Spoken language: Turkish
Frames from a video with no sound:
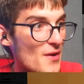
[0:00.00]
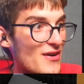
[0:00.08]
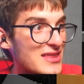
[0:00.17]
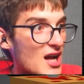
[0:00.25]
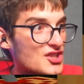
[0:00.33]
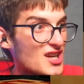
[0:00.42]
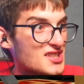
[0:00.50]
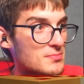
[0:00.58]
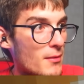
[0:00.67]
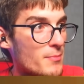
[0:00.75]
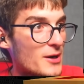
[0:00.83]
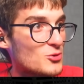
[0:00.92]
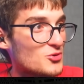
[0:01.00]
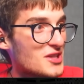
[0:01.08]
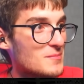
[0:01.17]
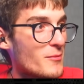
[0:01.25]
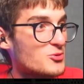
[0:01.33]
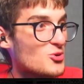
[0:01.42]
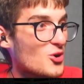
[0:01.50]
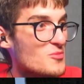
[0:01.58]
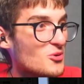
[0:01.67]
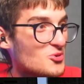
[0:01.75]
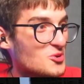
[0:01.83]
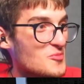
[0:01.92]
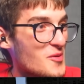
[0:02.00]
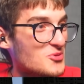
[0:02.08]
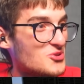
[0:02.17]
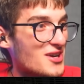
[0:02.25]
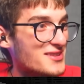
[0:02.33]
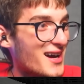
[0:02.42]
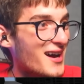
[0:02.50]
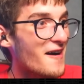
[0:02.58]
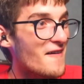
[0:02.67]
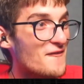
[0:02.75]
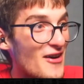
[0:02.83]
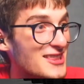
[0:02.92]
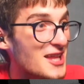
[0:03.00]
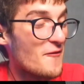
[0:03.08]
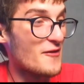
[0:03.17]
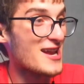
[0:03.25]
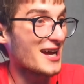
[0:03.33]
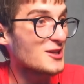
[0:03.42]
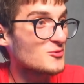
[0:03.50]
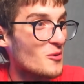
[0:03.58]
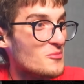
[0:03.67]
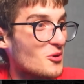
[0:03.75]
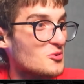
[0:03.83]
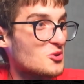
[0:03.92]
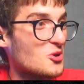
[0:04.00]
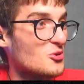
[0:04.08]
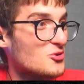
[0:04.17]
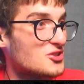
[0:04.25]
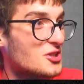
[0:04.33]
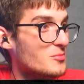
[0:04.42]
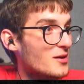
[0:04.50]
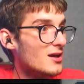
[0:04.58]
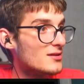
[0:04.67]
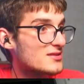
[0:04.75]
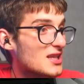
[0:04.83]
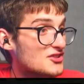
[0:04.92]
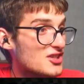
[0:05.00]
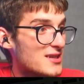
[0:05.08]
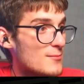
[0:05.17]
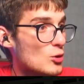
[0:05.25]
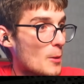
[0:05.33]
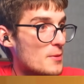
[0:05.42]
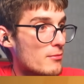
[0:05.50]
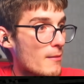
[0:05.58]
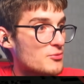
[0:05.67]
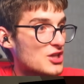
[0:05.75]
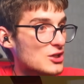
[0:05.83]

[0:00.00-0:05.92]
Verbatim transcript: vallahi açarsın babi bak. Dostlarım babi çok komik gözükmüyormuş şu anda. Vallahi felaket komik gözüküyor dostlarım. Nasıl açacağız lan bu kapıyı baba bir şey